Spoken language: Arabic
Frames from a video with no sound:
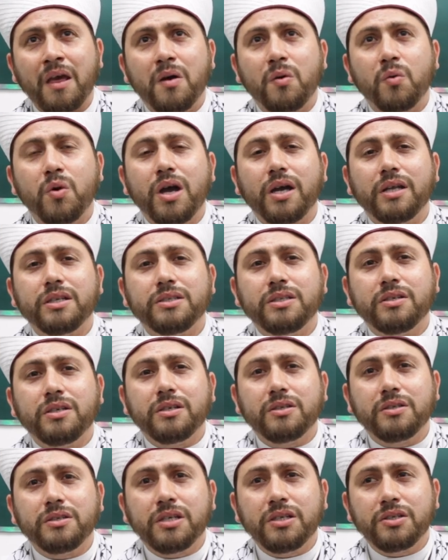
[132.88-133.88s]
وأن
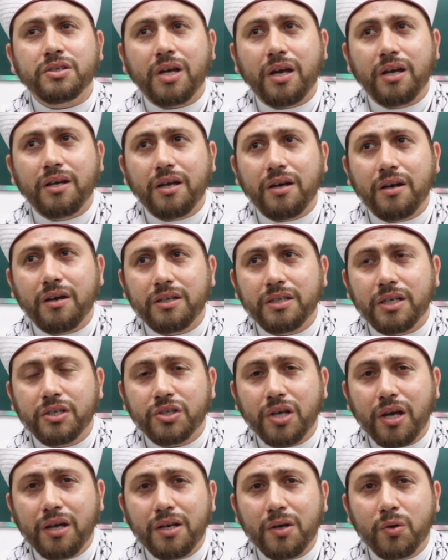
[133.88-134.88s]
يجعل
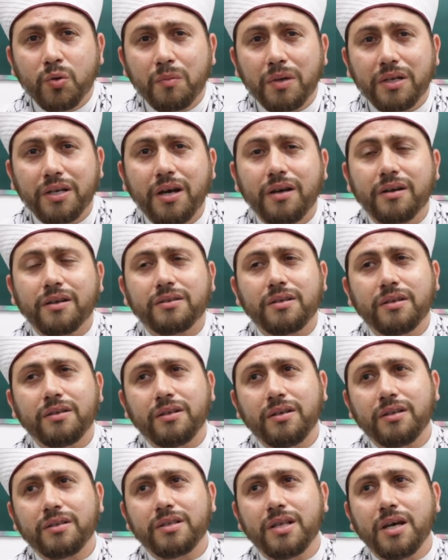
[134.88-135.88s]
يجعله منارة
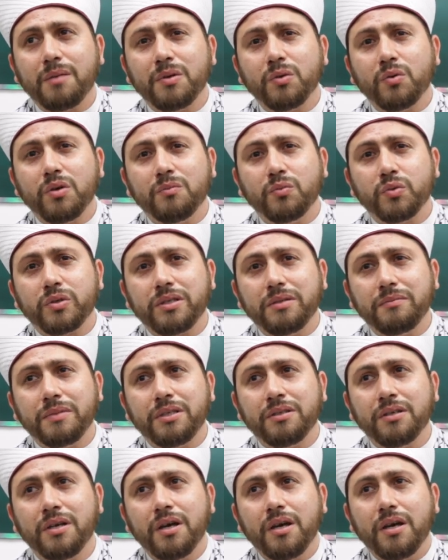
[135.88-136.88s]
للإسلام
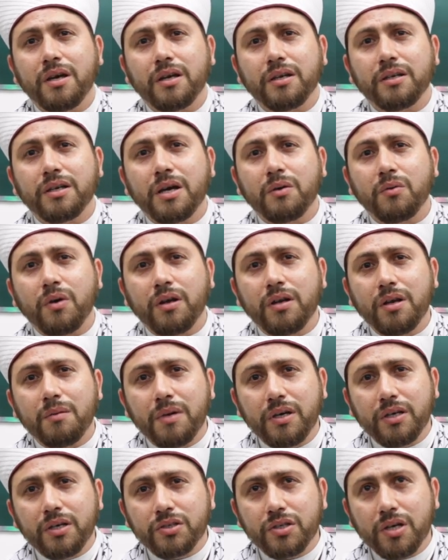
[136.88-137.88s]
والمسلمين إنه على
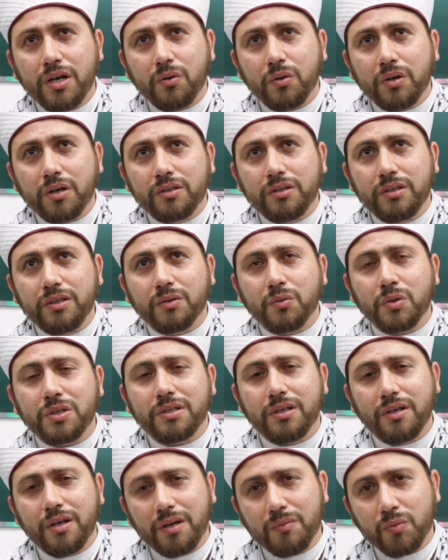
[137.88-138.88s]
ما يشاء قدير
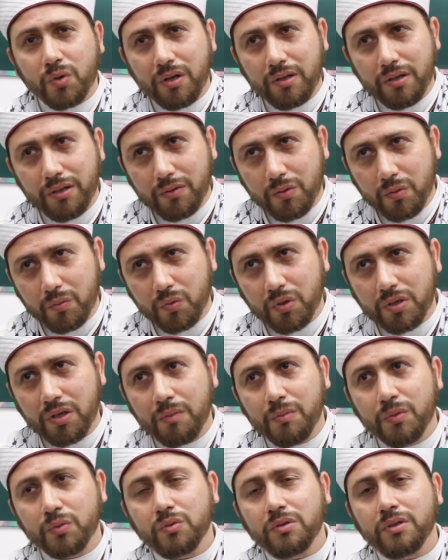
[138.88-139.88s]
والسلام عليكم
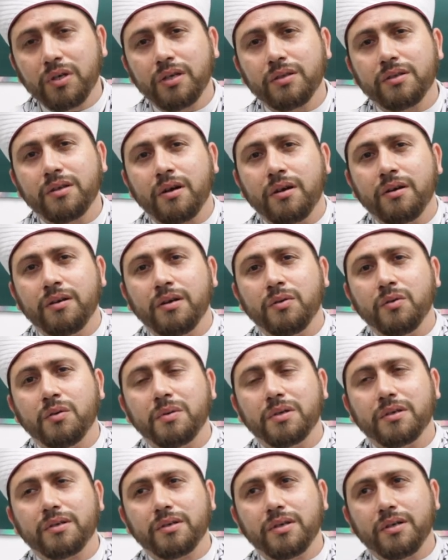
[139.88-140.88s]
ورحمة الله تعالى
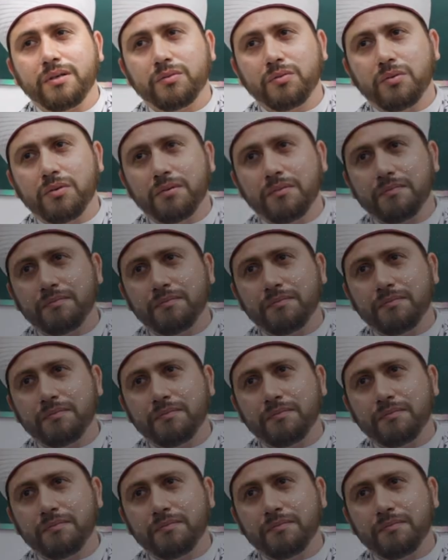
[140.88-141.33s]
وبركاته